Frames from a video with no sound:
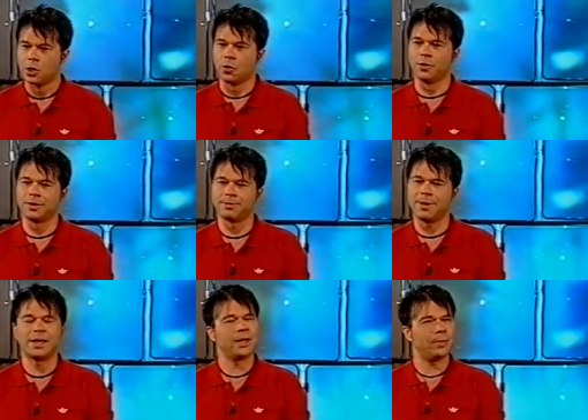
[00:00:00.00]
Und
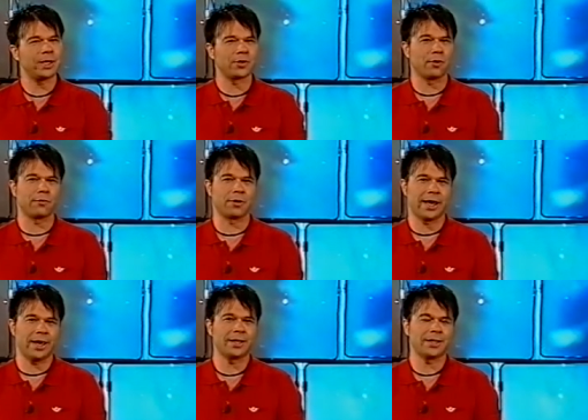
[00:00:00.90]
mein Lieblingssong von
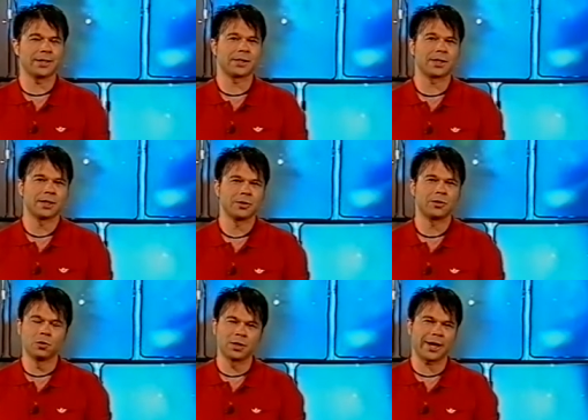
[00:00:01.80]
Echt ist
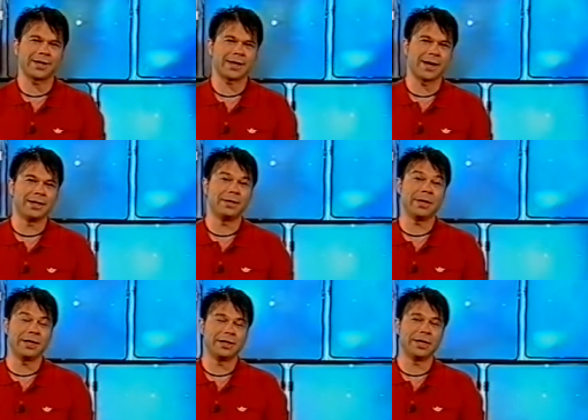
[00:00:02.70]
Du trägst keine Liebe
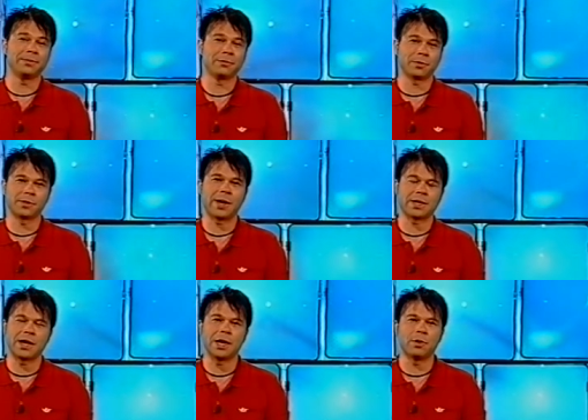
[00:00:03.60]
in dir vom
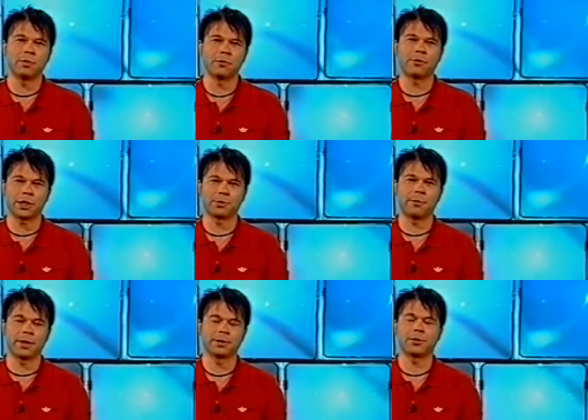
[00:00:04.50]
zweiten Album
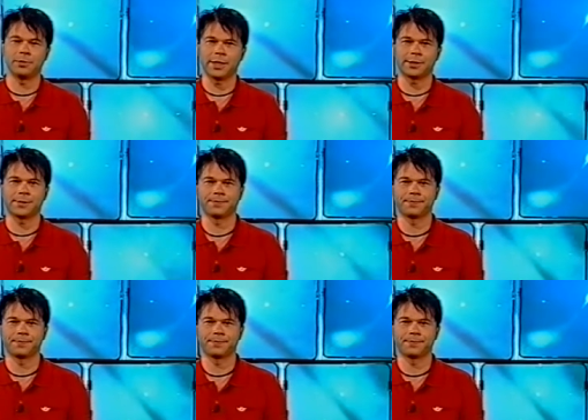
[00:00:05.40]
Freischwimmer. Kommt jetzt.